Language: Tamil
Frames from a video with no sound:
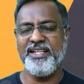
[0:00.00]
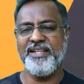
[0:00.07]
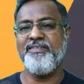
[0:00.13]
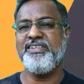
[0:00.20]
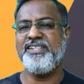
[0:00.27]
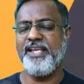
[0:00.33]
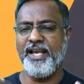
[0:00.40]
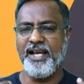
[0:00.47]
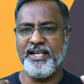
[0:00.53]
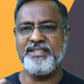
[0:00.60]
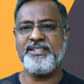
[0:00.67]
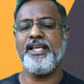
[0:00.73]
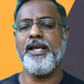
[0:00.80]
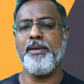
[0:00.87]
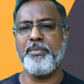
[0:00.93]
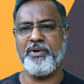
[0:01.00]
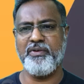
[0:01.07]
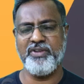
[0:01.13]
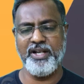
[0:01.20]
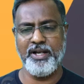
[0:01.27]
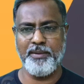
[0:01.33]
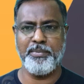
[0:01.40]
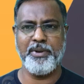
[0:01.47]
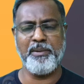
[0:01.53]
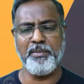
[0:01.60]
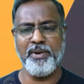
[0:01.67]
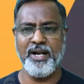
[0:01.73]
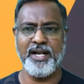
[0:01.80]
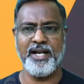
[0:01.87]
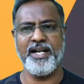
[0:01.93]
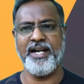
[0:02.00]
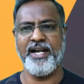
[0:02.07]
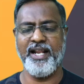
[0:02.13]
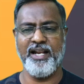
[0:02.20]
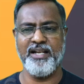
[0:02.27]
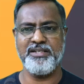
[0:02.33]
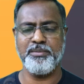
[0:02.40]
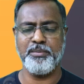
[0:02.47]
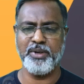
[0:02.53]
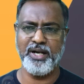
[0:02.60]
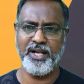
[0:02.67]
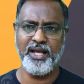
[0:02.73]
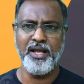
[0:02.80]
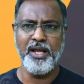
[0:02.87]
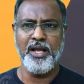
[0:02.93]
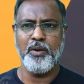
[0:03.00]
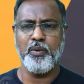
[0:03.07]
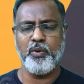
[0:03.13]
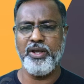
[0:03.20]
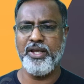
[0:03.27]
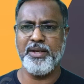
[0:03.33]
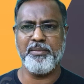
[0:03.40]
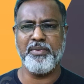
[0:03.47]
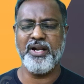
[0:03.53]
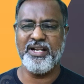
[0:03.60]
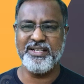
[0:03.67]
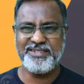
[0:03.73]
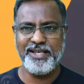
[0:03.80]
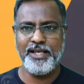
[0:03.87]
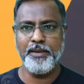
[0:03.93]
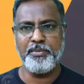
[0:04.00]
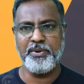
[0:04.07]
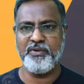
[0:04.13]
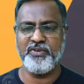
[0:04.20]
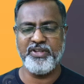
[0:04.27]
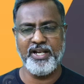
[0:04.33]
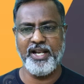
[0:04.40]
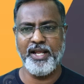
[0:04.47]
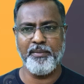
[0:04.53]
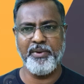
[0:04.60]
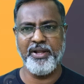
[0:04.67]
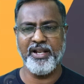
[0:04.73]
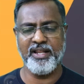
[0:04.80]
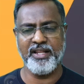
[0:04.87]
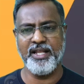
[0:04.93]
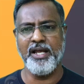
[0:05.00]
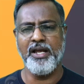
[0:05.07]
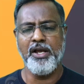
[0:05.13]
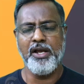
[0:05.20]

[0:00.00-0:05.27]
இந்த விஷயங்கள் செய்யப்படுவதில்லை பெரும்பாலான டீலர்ஷிப்பில் ஓஇஎம்களில் e செய்யப்படுவதில்லை அப்படிங்கிறத